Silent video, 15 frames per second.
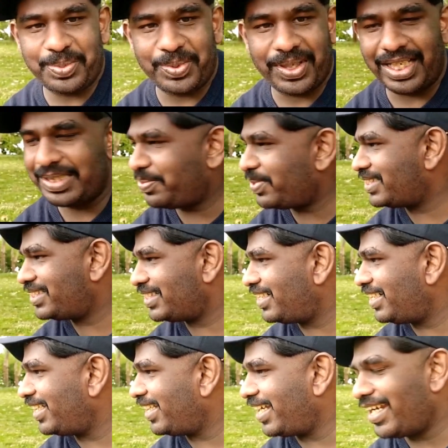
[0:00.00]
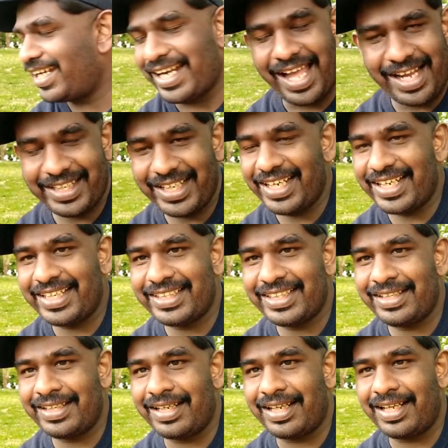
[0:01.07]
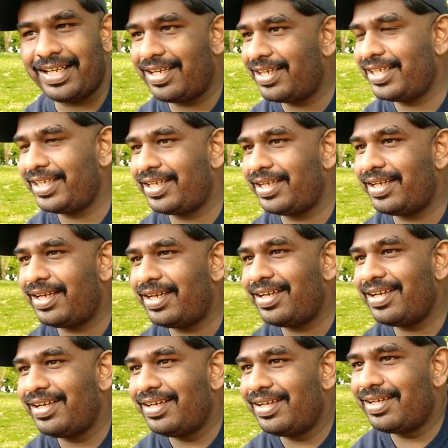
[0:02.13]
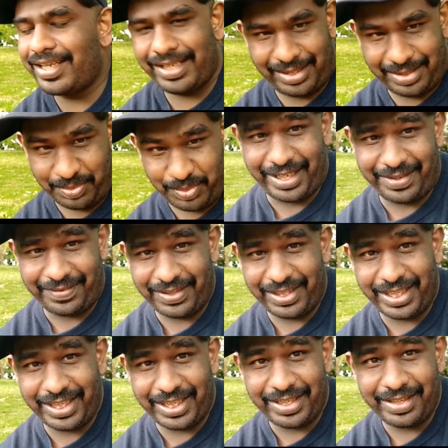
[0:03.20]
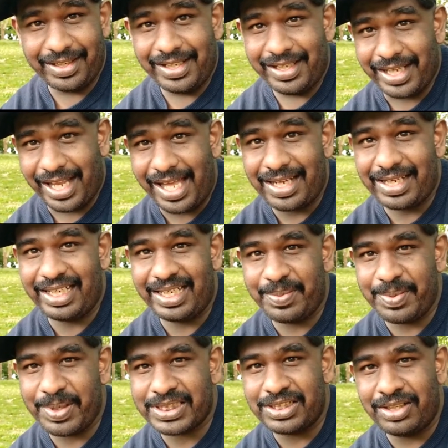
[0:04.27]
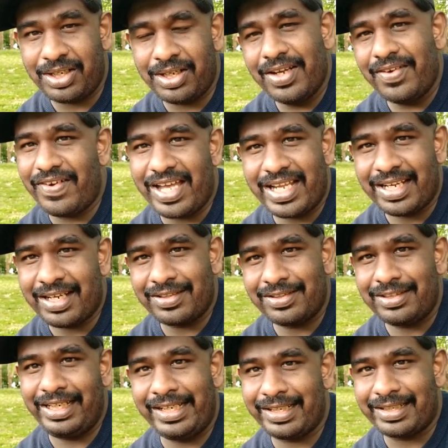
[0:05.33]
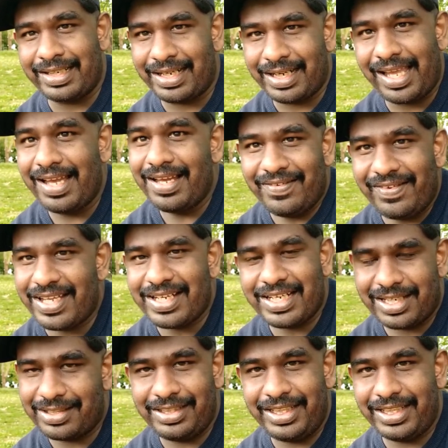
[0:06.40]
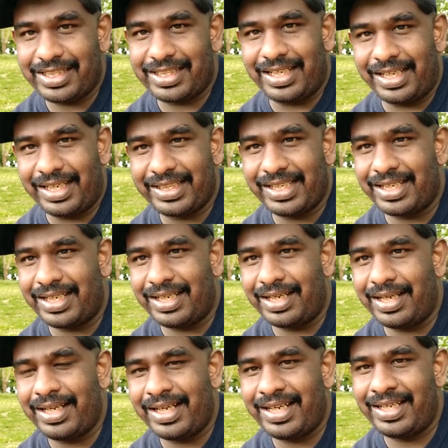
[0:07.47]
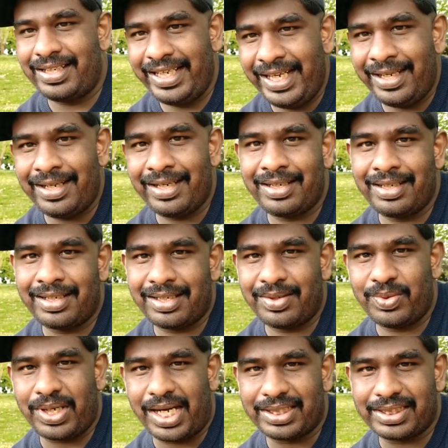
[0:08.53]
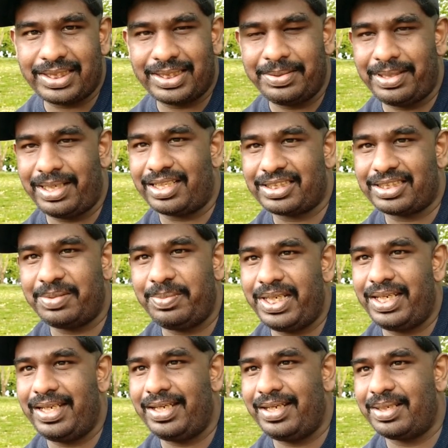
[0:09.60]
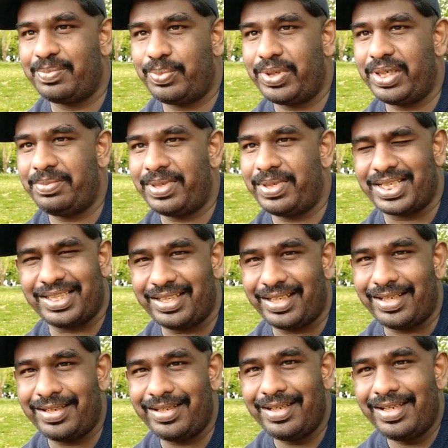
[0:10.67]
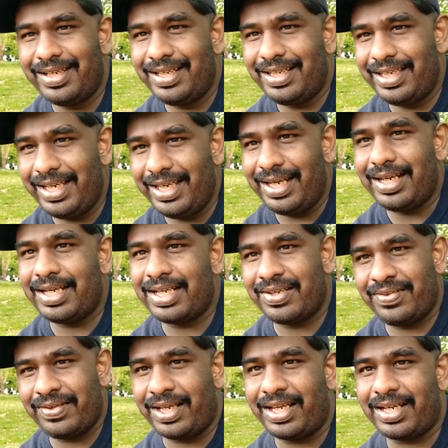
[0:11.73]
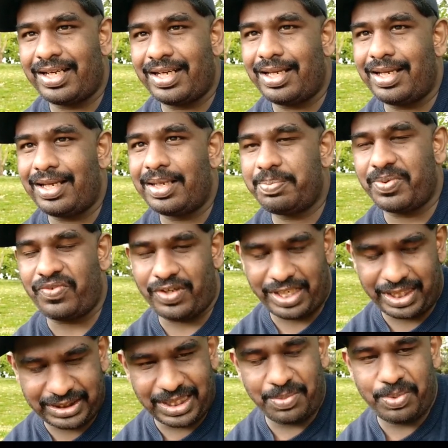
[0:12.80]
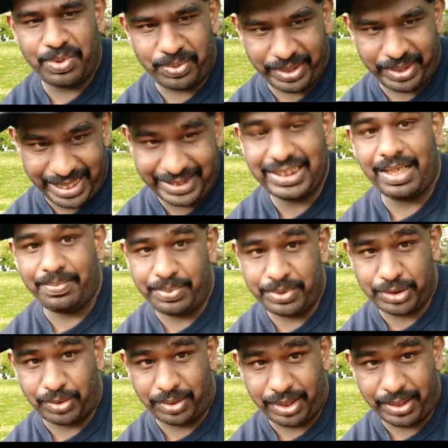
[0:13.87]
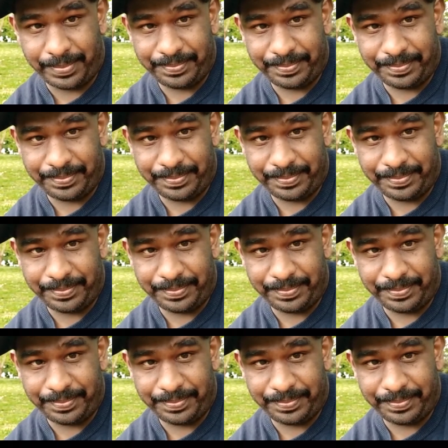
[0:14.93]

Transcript: போகிறேன் அது பிரச்சனை இல்லைங்க நான் கேட்குறது என்னென்னா நீங்கள் எனக்கு நான் வந்து யார்கிட்ட பேசினாலும் வேறு யாராவது லீடர் இருக்காங்களா வேறு யாராவது லீடர் இருக்காங்களா கேட்குறாங்க ஏன்னா லீடருன்ற ஒரு அர்த்தத்து அர்த்தமே எனக்கு புரிய மாட்டேங்க லீடுன்றவன் யாருன்னா இப்போ ஃபார் எக்ஸாம்பிள் உங்களுக்கு எக்ஸாம்பிள் சொல்கிறேன்